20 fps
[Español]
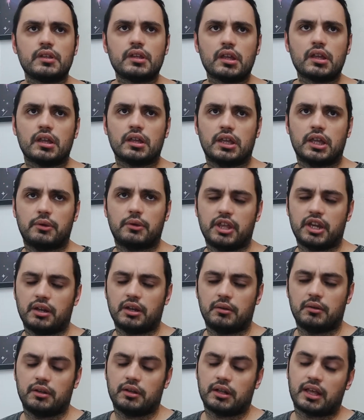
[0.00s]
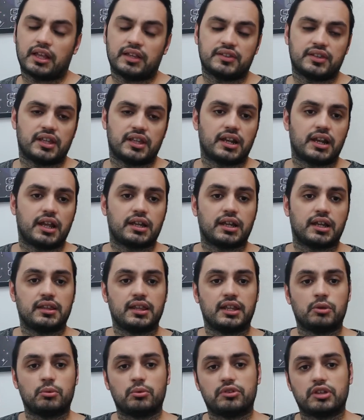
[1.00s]
que vienen a ser las que tienen
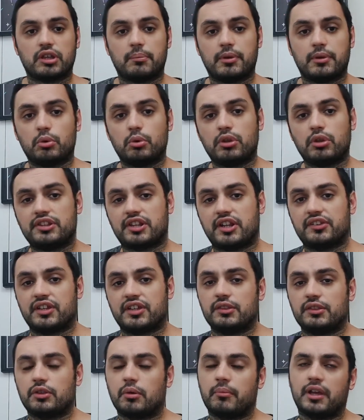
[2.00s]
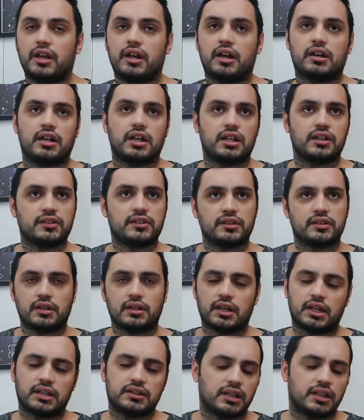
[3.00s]
un CPU de 300 MHz
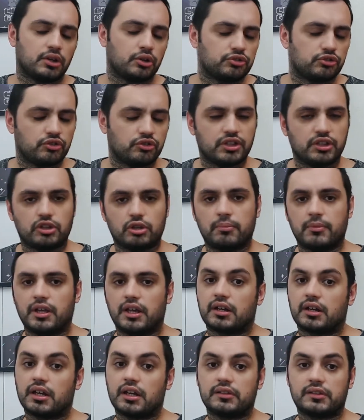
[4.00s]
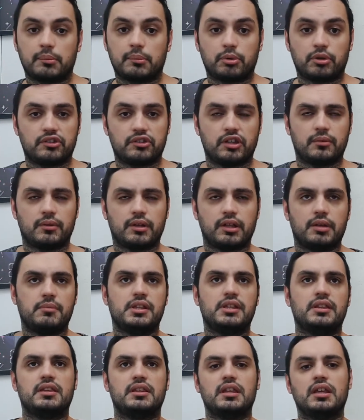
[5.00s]
hasta 800 MHz
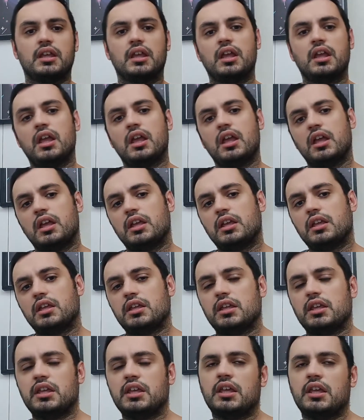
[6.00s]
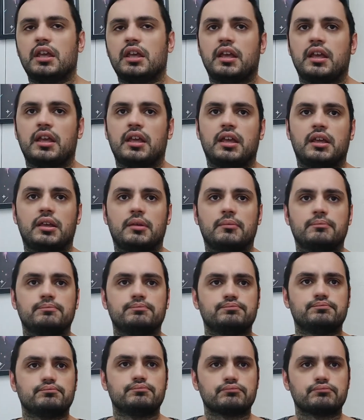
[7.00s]
aproximadamente, y em,